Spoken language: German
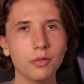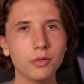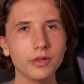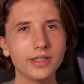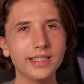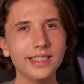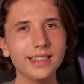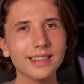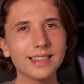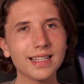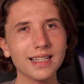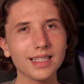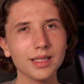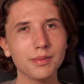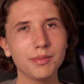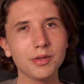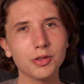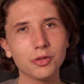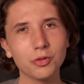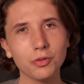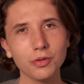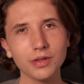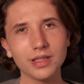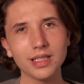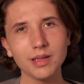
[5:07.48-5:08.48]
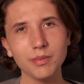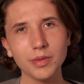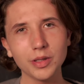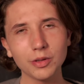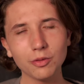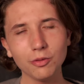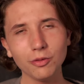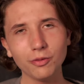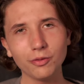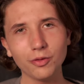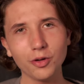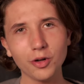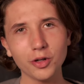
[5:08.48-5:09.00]
Und hier kann ich mir schon ziemlich
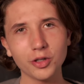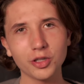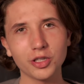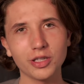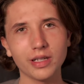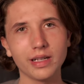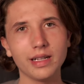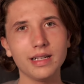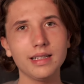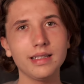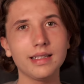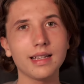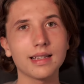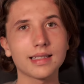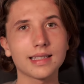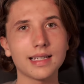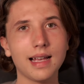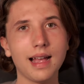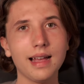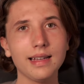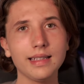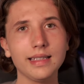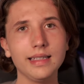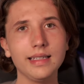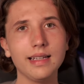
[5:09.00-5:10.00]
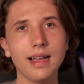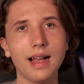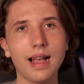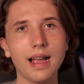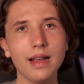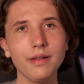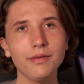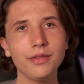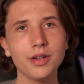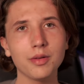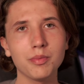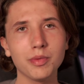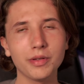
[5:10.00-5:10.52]
gut vorstellen, dass Anni
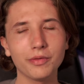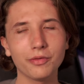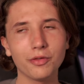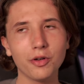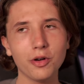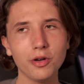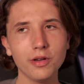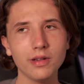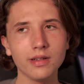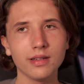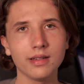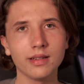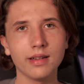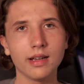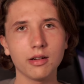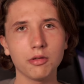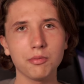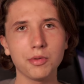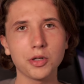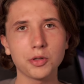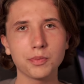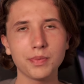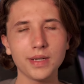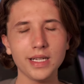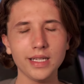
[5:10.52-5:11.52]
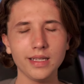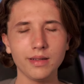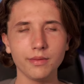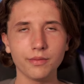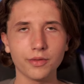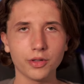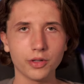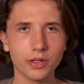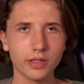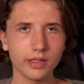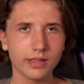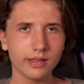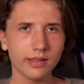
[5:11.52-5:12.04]
einfach mit Freunden darüber sprechen
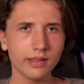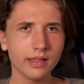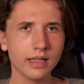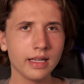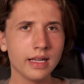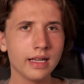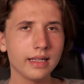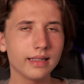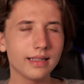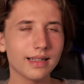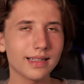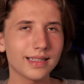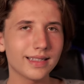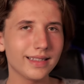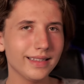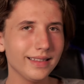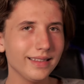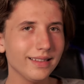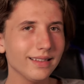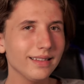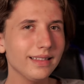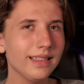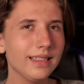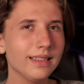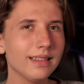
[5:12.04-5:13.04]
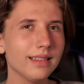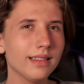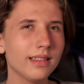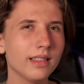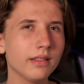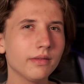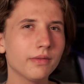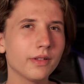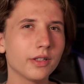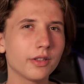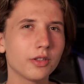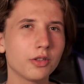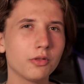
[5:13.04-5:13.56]
wollte, dass ihr diese
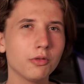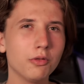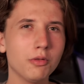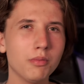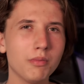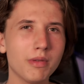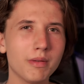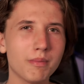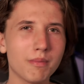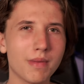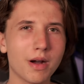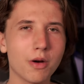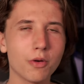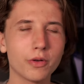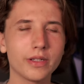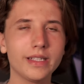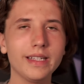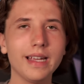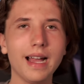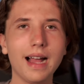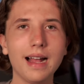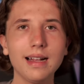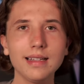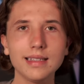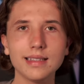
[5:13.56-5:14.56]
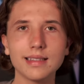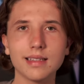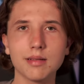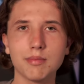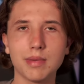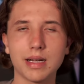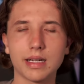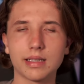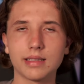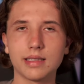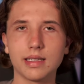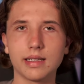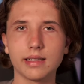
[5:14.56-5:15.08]
Situation mit Mauki Angst
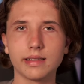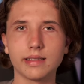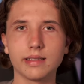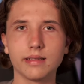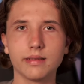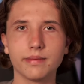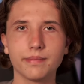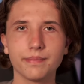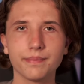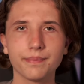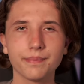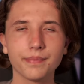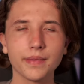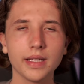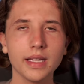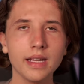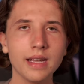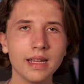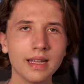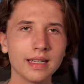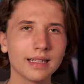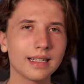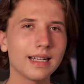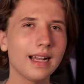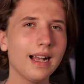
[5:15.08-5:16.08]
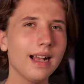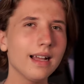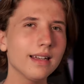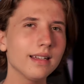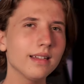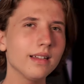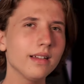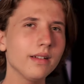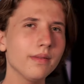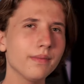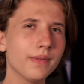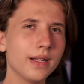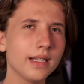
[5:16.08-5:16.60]
gemacht hatte.
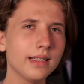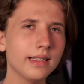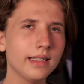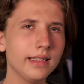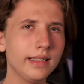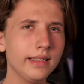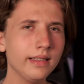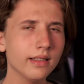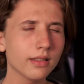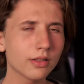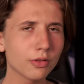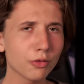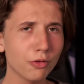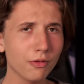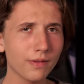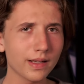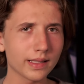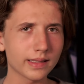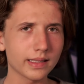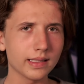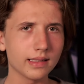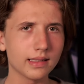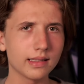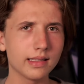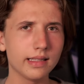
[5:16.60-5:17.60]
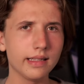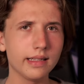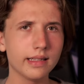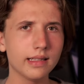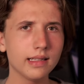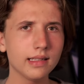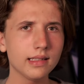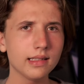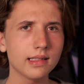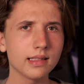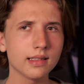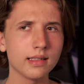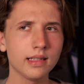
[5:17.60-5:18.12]
Gerade wenn sie hier sowas
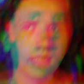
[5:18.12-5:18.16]
erzählt.